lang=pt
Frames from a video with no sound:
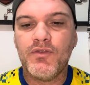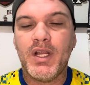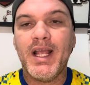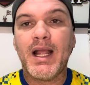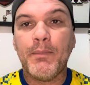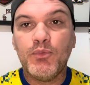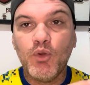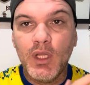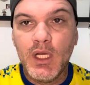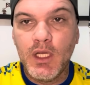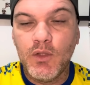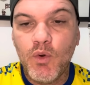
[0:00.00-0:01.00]

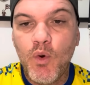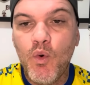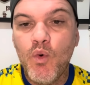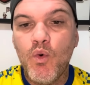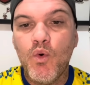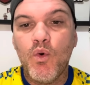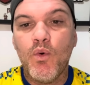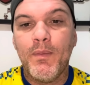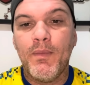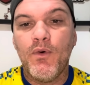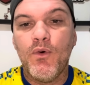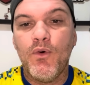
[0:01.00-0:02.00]
Recapitulando, o,
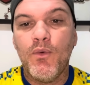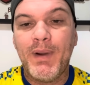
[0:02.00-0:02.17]
o